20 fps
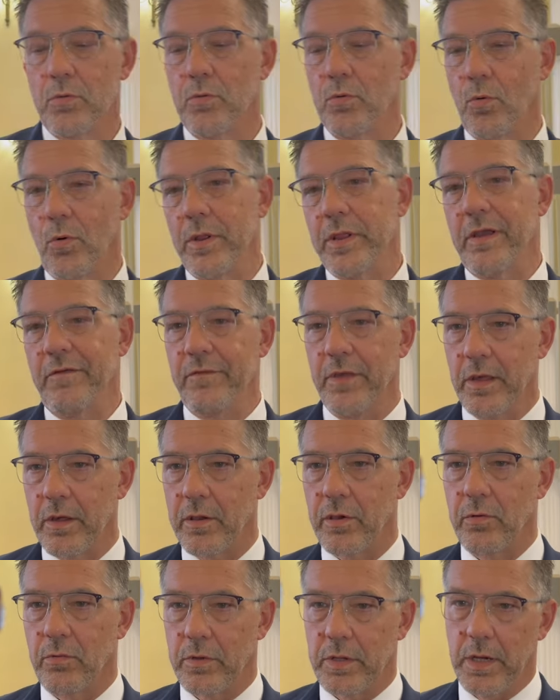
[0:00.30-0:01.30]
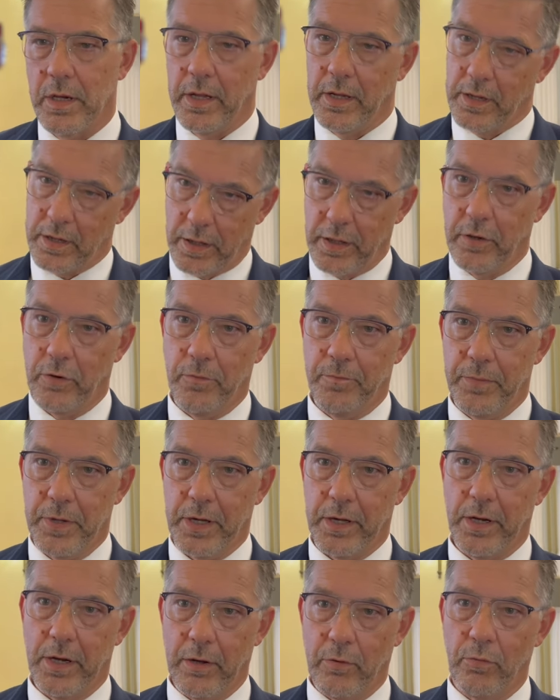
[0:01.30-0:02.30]
trois navires sont allés
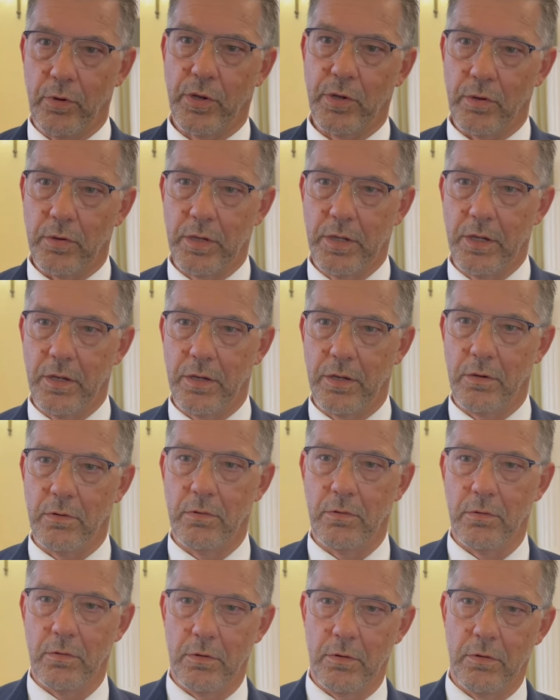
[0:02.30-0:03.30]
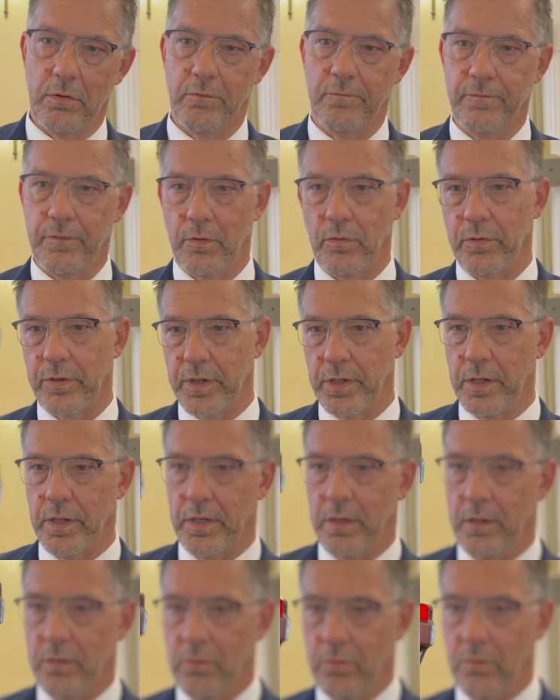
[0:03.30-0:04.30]
récupérer les ressortissants euh,
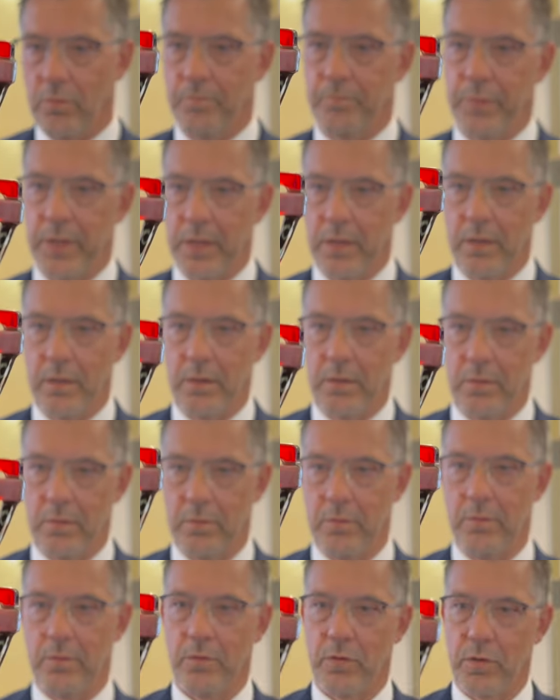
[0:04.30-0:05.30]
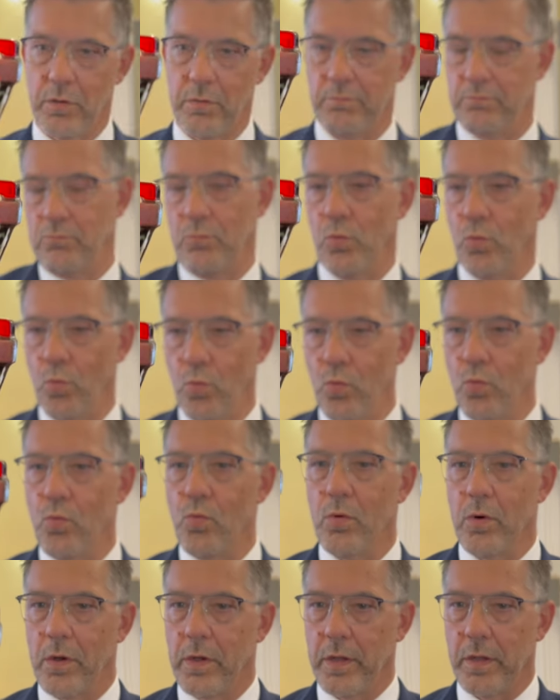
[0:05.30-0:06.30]
français, européens euh,
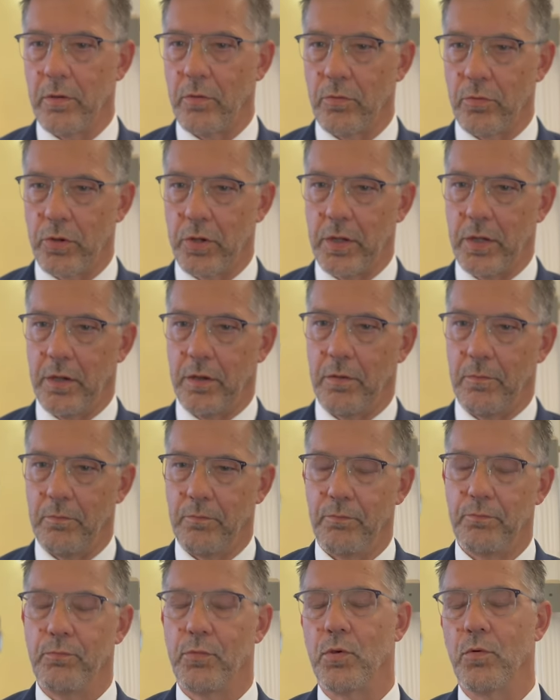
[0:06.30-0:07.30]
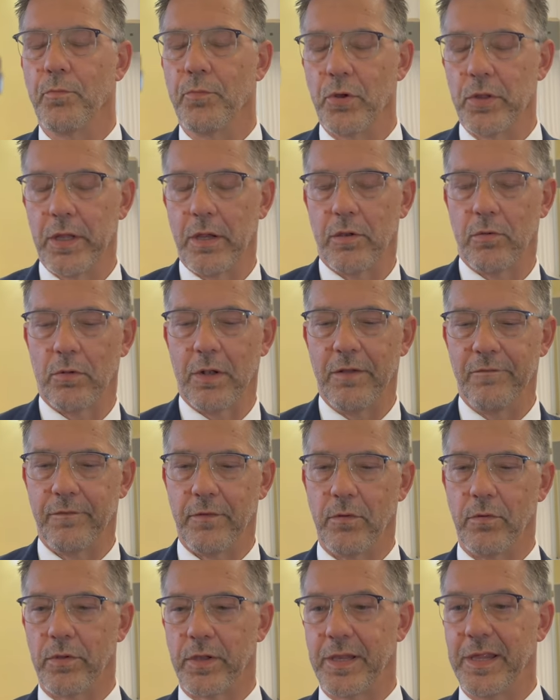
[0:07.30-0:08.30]
ou étrangers sous protection de la
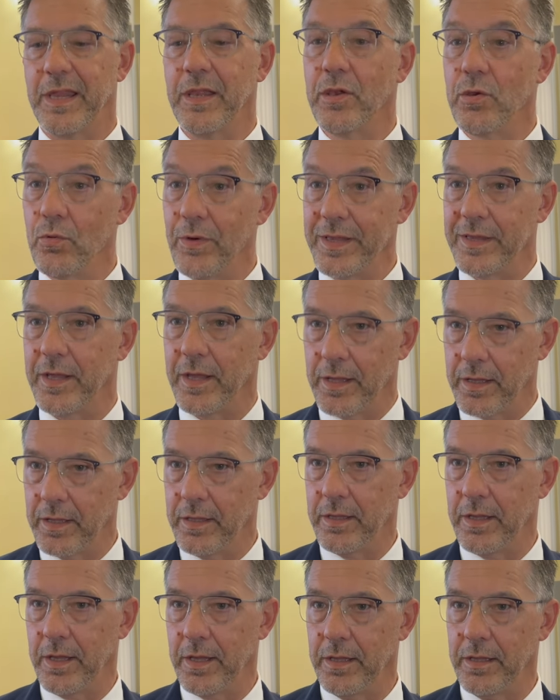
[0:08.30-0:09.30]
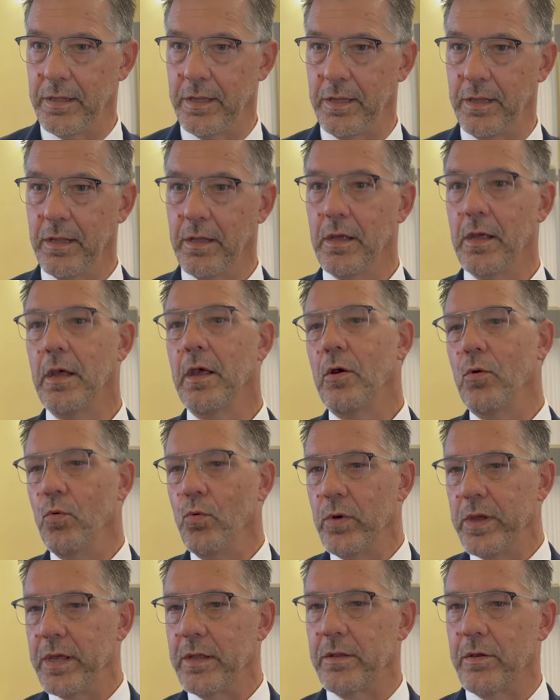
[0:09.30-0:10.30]
France qui souhaitaient quitter Haïti
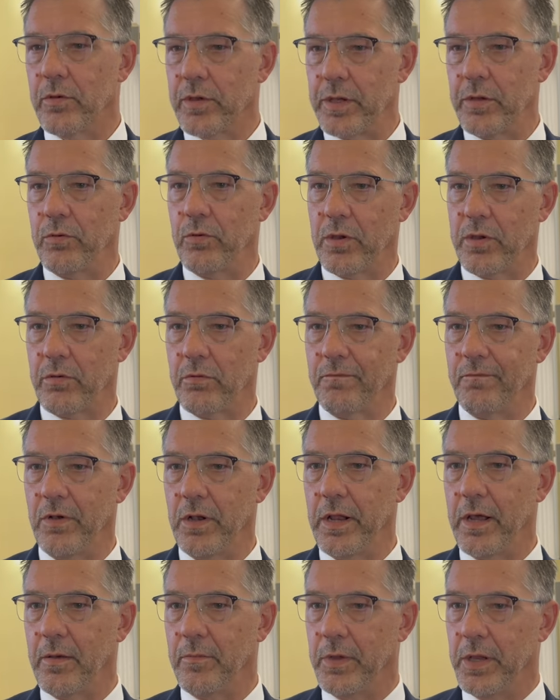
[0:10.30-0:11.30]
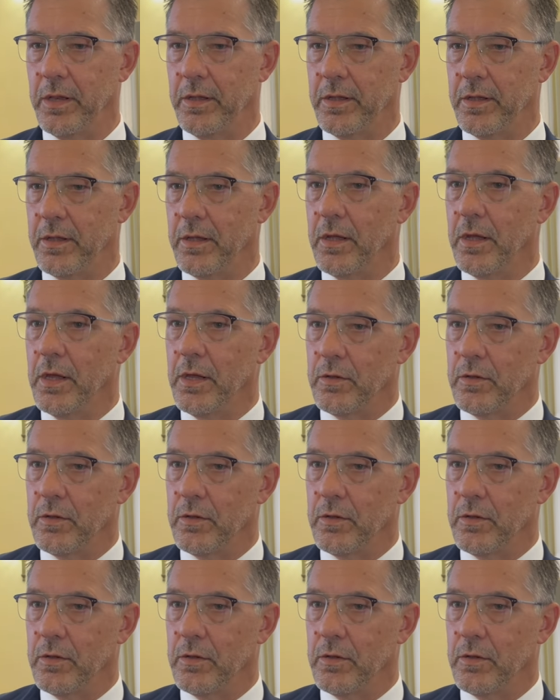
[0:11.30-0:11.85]
ou qui étaient en situation de vulnérabilité.